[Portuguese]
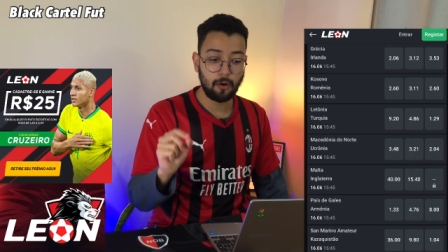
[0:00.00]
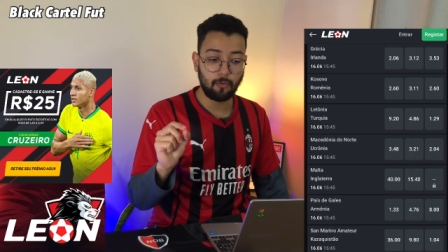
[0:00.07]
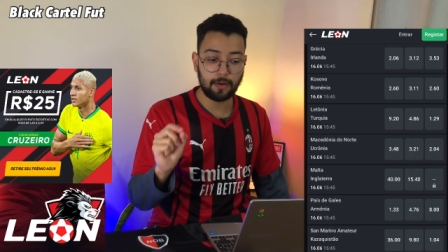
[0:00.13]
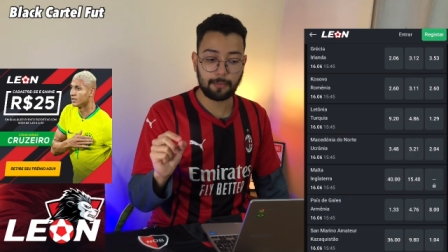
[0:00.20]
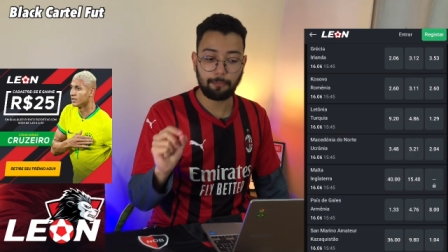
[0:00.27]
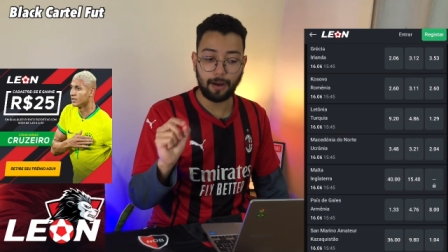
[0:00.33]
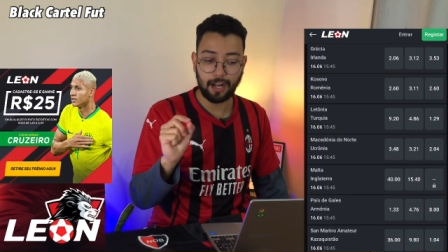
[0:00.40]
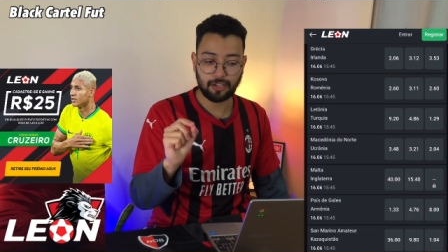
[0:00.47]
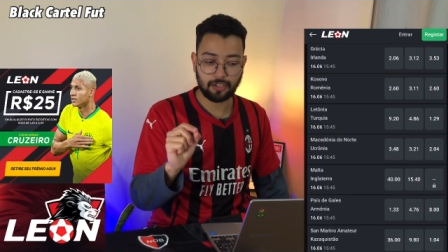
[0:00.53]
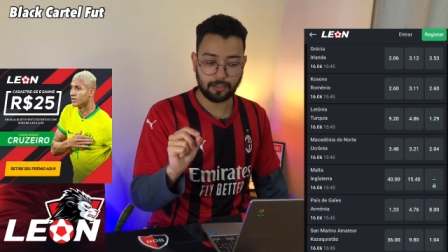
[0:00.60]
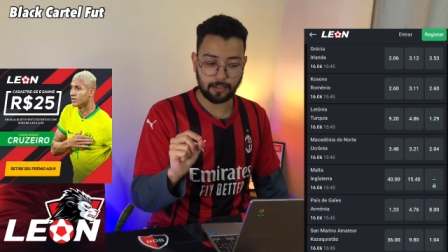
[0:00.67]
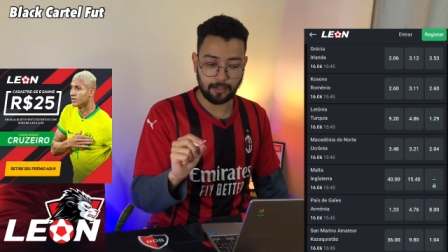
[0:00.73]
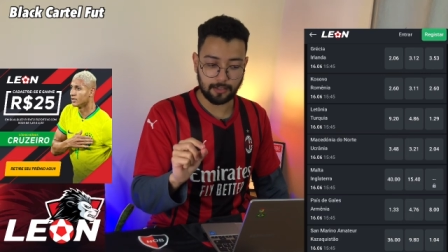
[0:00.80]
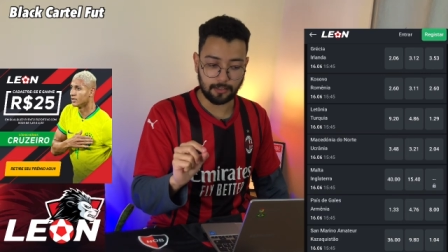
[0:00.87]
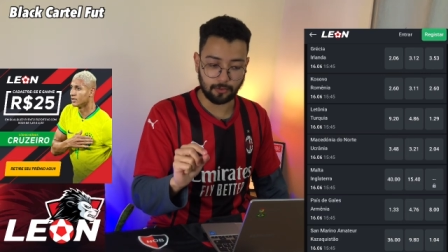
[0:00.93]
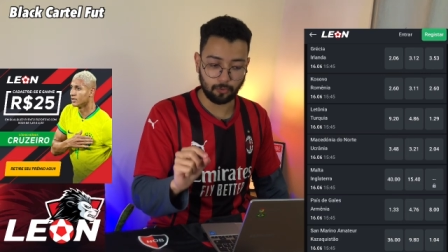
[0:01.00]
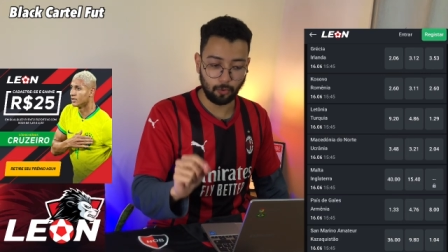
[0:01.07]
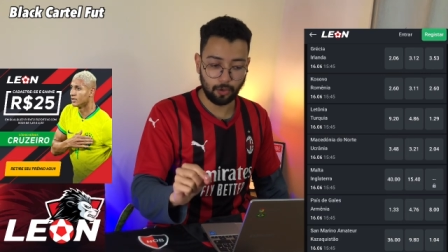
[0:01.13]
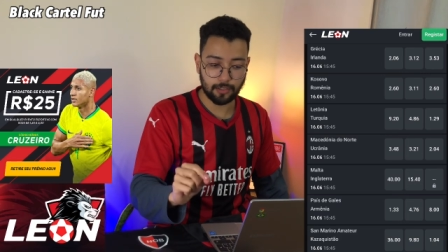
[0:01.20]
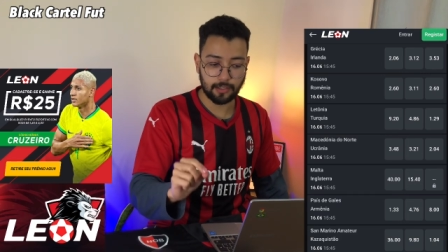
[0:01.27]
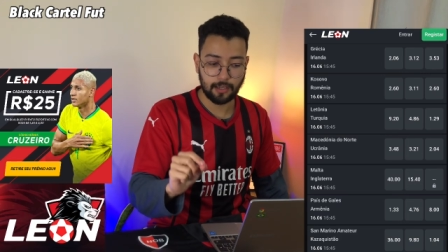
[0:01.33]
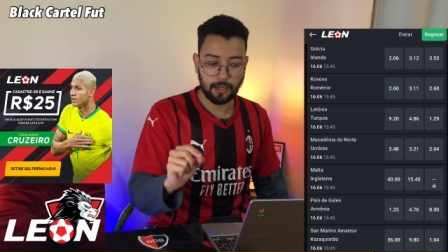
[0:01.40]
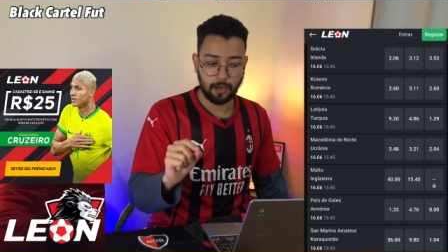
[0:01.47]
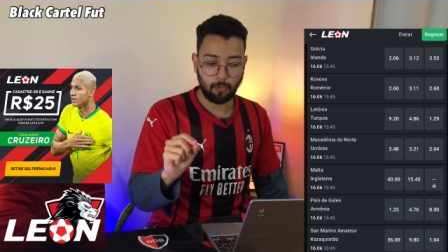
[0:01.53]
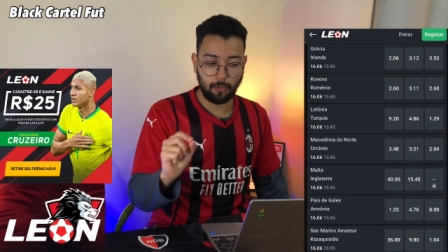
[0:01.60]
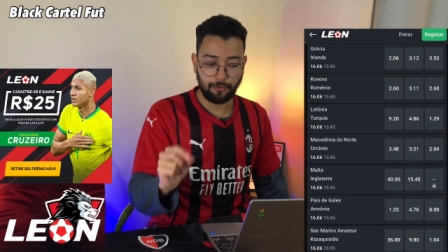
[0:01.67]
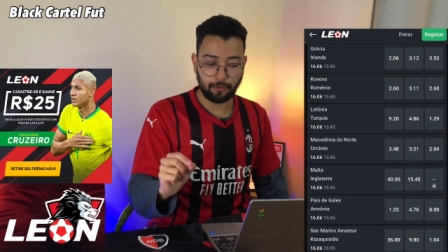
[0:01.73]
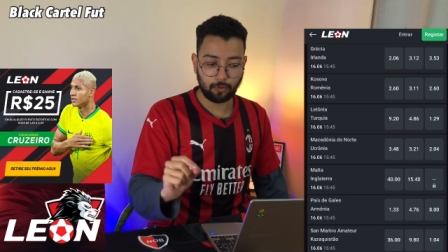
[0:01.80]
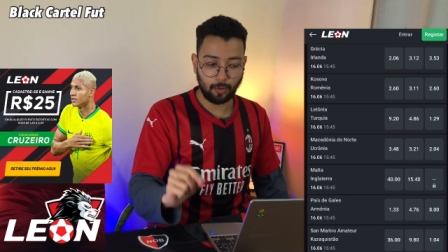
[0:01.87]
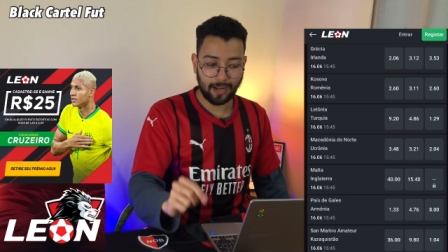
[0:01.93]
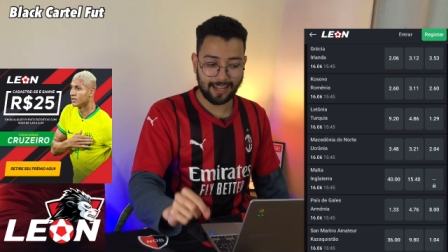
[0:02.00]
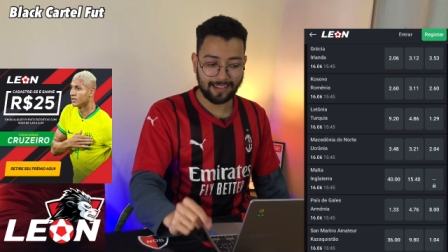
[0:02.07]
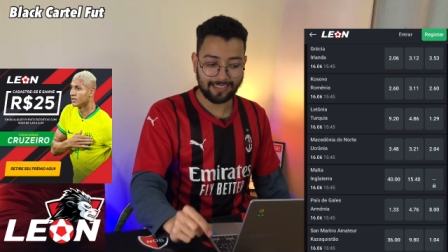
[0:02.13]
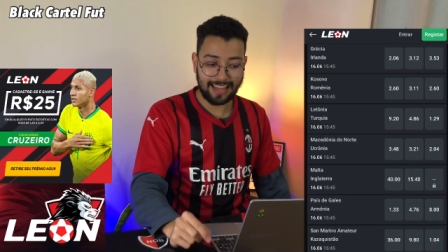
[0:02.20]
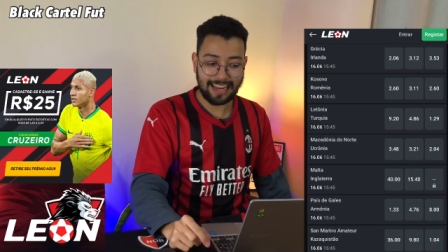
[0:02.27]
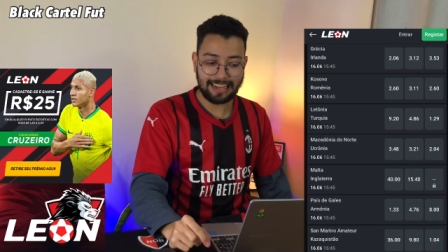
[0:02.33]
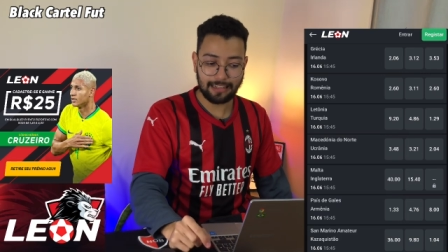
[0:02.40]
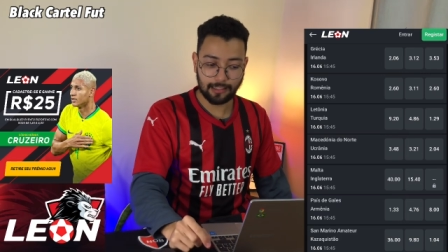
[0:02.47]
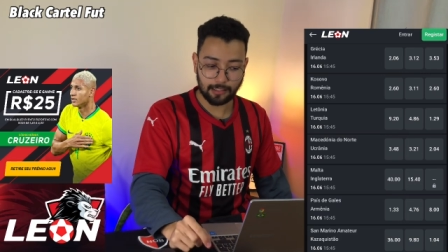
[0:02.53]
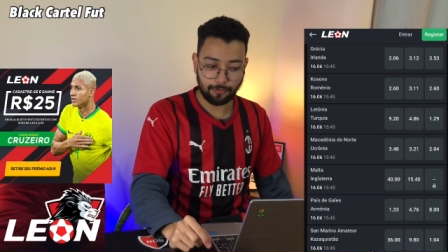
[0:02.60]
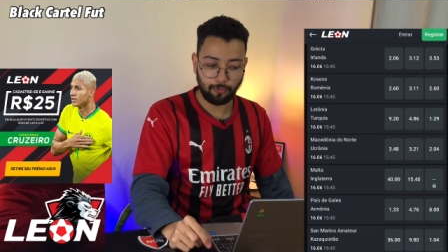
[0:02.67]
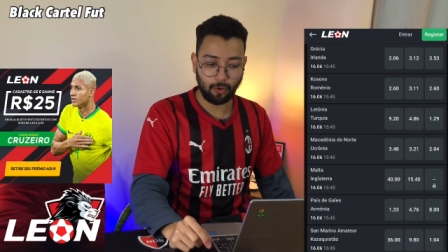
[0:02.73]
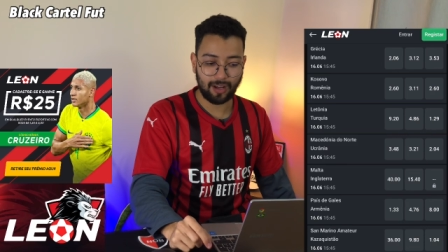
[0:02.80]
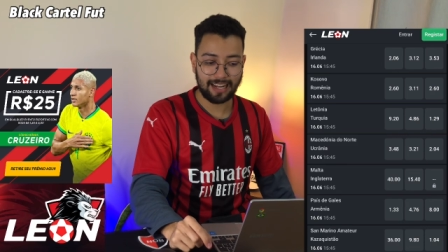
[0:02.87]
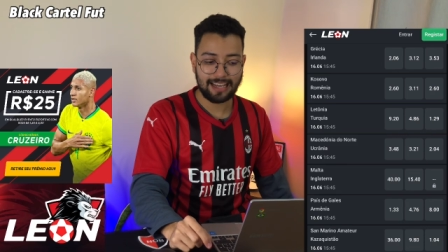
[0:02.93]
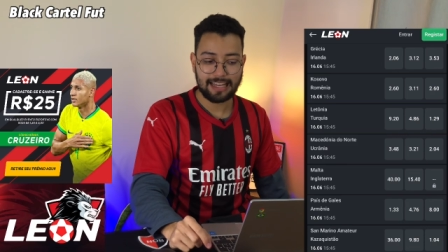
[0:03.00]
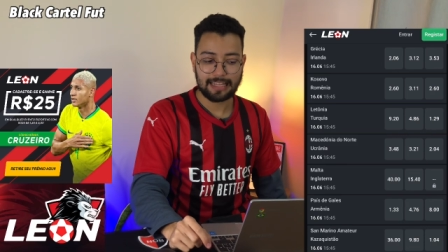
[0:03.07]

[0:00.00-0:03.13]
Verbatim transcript: um empate 3 e 12, uma vitória da Irlanda fora